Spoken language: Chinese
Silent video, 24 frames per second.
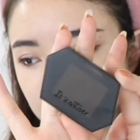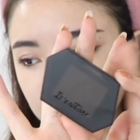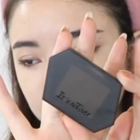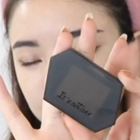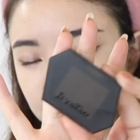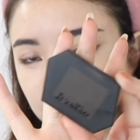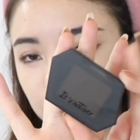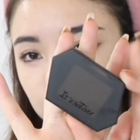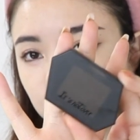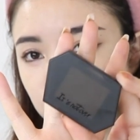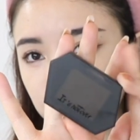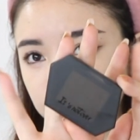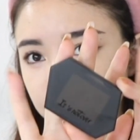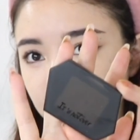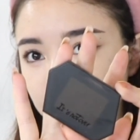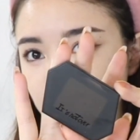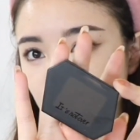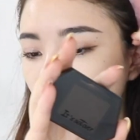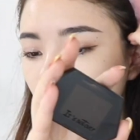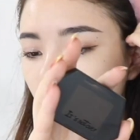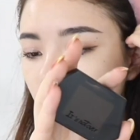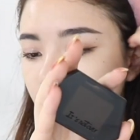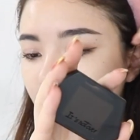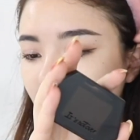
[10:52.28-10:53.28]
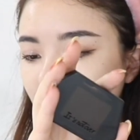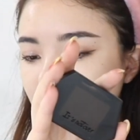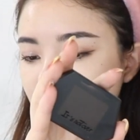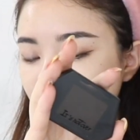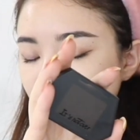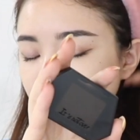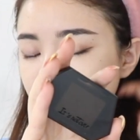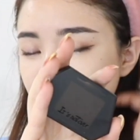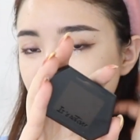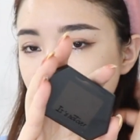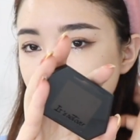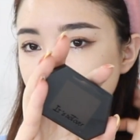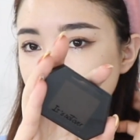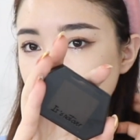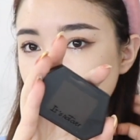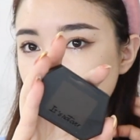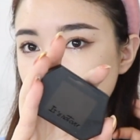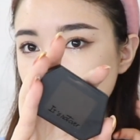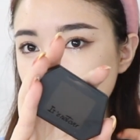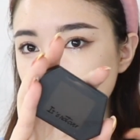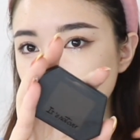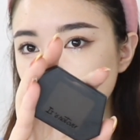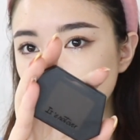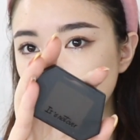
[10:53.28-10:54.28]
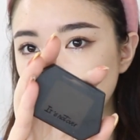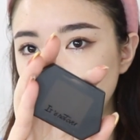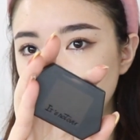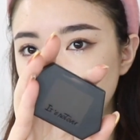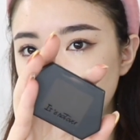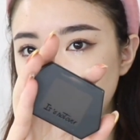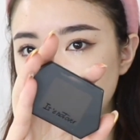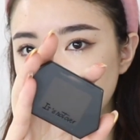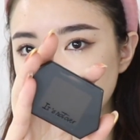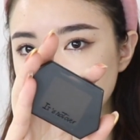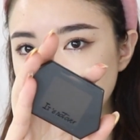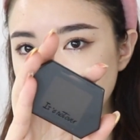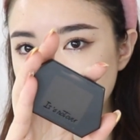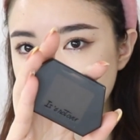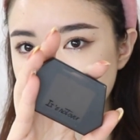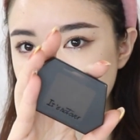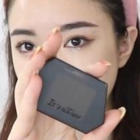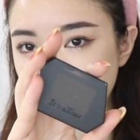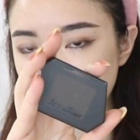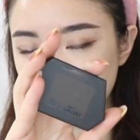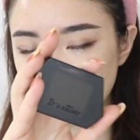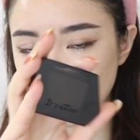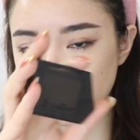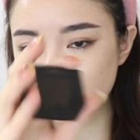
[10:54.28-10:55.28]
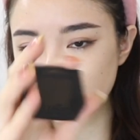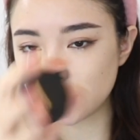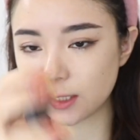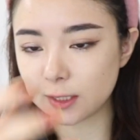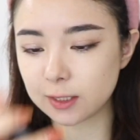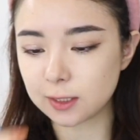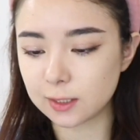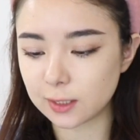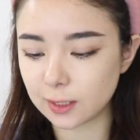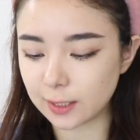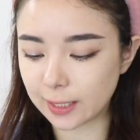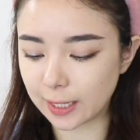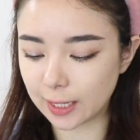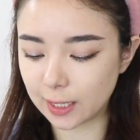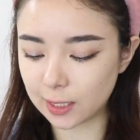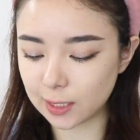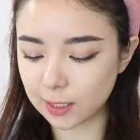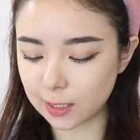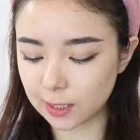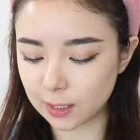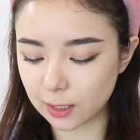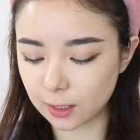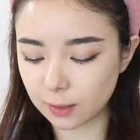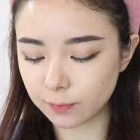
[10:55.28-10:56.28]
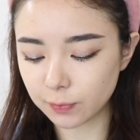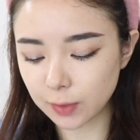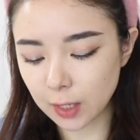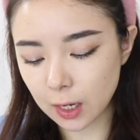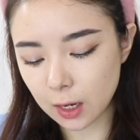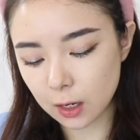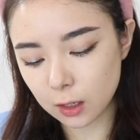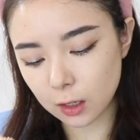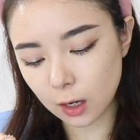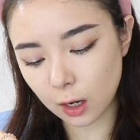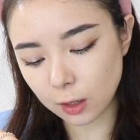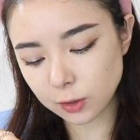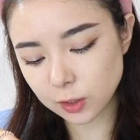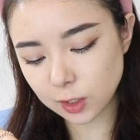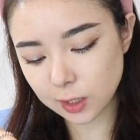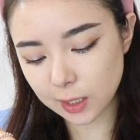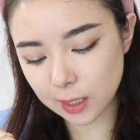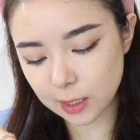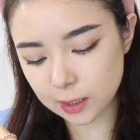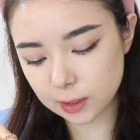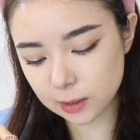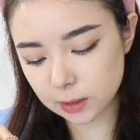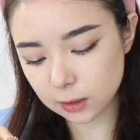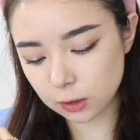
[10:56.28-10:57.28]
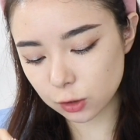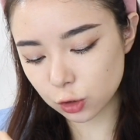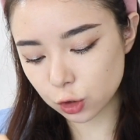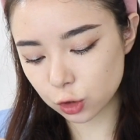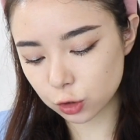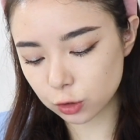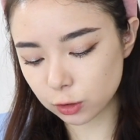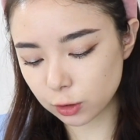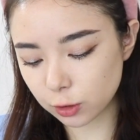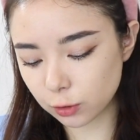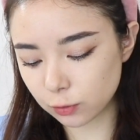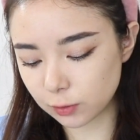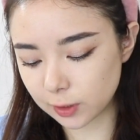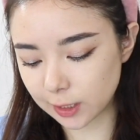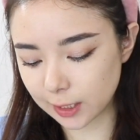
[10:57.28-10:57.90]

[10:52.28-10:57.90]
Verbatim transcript: 一个店铺买的。我会把产品的信息都放在下面的信息栏里。然后这颜色是六